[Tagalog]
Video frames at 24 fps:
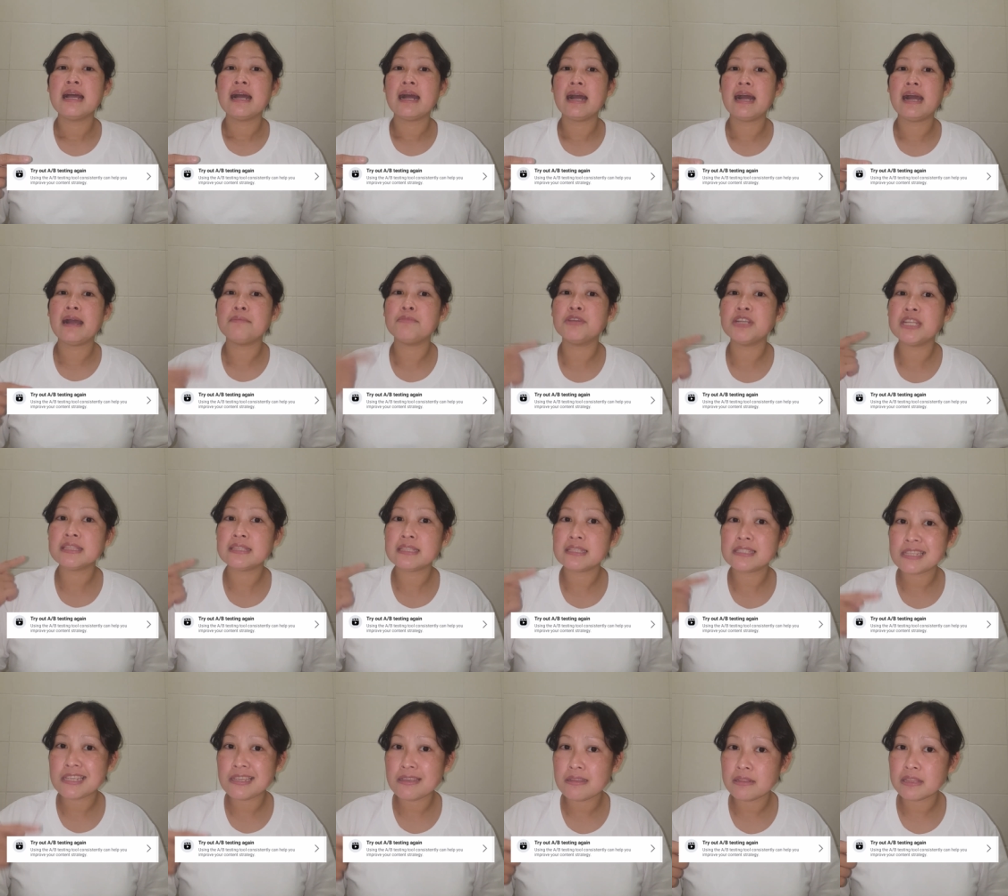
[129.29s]
uh, ah,
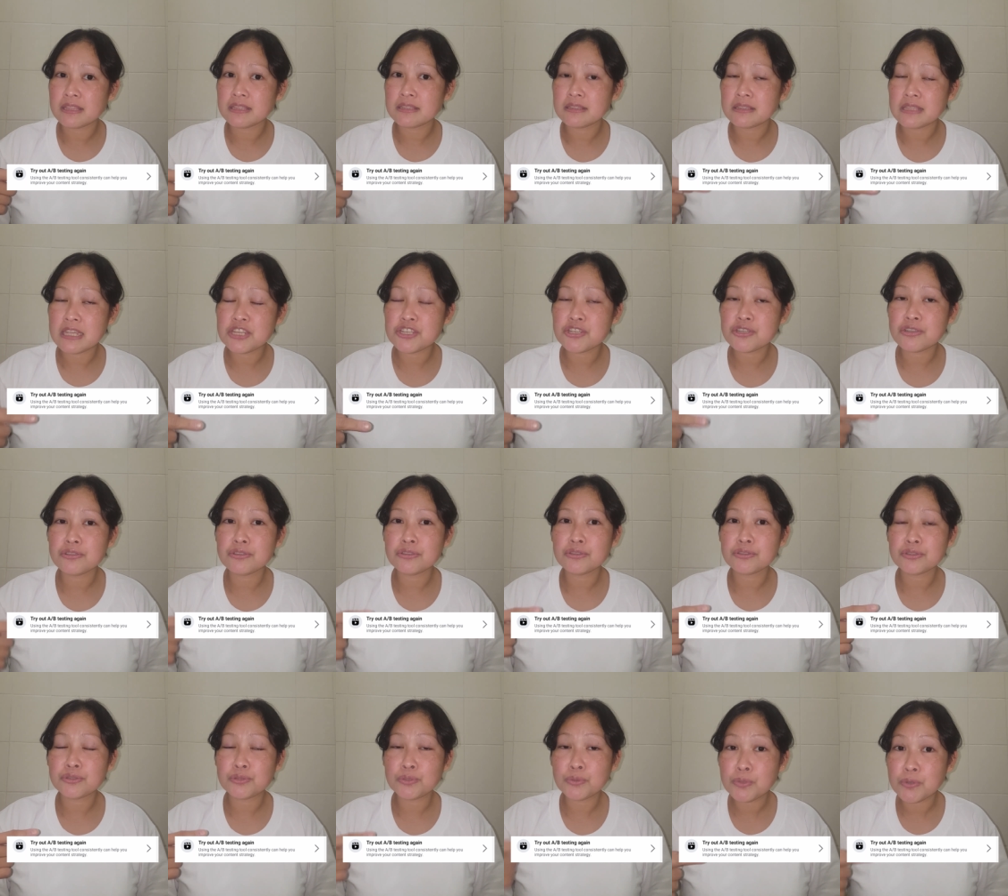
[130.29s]
monetize
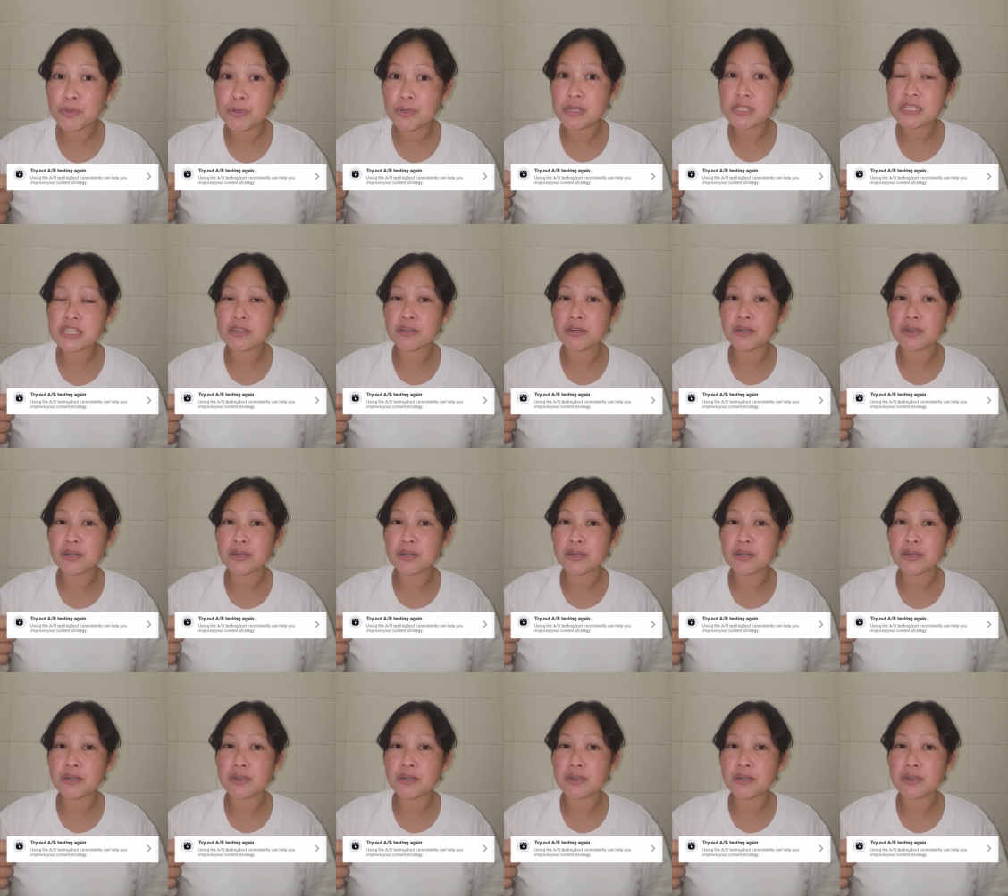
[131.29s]
Station tools